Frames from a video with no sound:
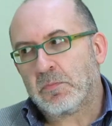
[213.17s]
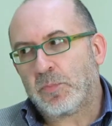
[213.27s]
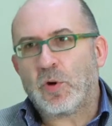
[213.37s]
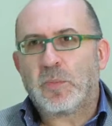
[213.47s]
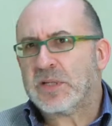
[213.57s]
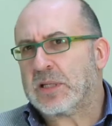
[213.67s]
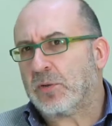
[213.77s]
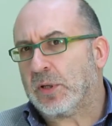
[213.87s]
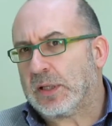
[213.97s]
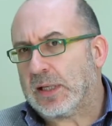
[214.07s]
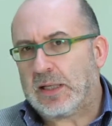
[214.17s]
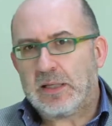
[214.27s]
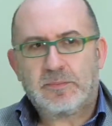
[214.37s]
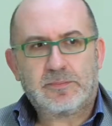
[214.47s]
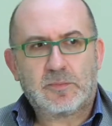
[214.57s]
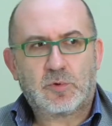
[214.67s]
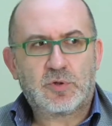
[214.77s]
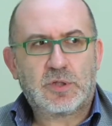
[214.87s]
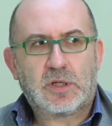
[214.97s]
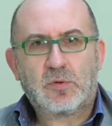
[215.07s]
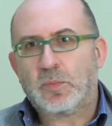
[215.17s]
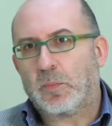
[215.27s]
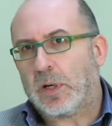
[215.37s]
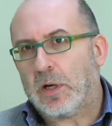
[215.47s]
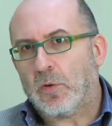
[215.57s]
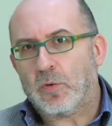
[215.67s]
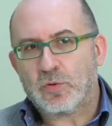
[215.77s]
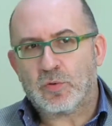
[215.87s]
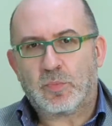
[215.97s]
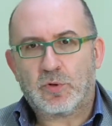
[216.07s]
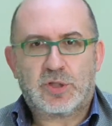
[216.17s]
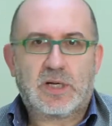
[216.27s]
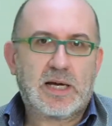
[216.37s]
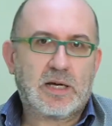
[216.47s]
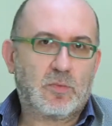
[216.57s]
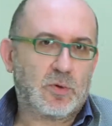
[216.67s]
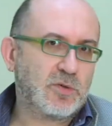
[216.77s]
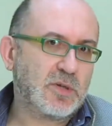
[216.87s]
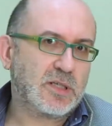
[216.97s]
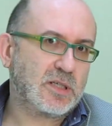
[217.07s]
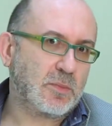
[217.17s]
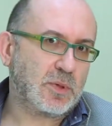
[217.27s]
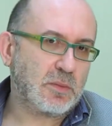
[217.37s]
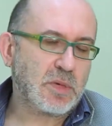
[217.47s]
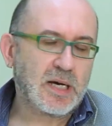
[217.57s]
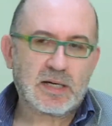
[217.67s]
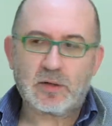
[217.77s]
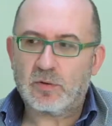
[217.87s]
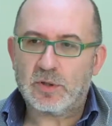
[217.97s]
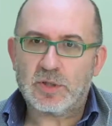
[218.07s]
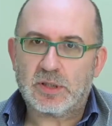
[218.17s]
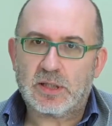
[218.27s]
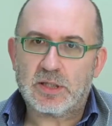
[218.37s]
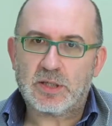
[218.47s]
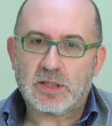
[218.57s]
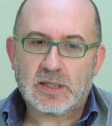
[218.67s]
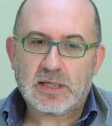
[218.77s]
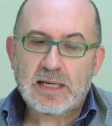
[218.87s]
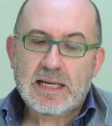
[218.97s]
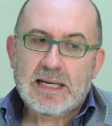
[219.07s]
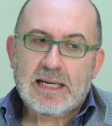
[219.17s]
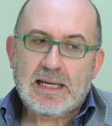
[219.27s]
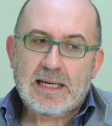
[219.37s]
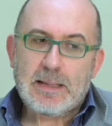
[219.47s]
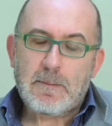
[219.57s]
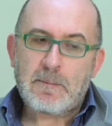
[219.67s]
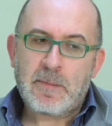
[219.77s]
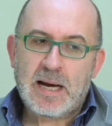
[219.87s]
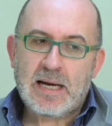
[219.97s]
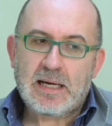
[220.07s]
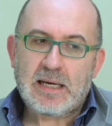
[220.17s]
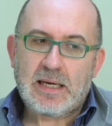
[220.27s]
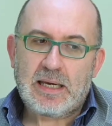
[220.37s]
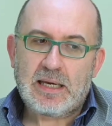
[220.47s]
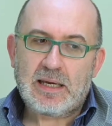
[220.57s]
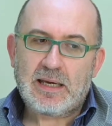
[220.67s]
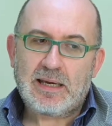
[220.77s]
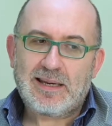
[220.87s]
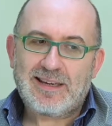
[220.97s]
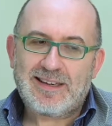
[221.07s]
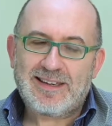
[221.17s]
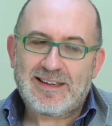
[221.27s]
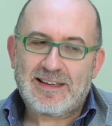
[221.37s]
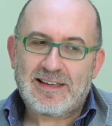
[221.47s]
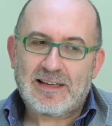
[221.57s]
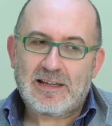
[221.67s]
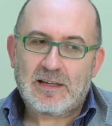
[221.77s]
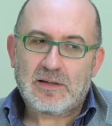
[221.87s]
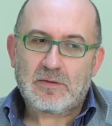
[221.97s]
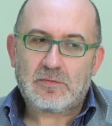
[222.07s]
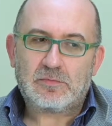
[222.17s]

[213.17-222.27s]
poco apprezzato in Italia, considerato un po' palloso, un po' strano, poi si veste sempre di bianco, eccetera, eccetera, eh, ma è, è,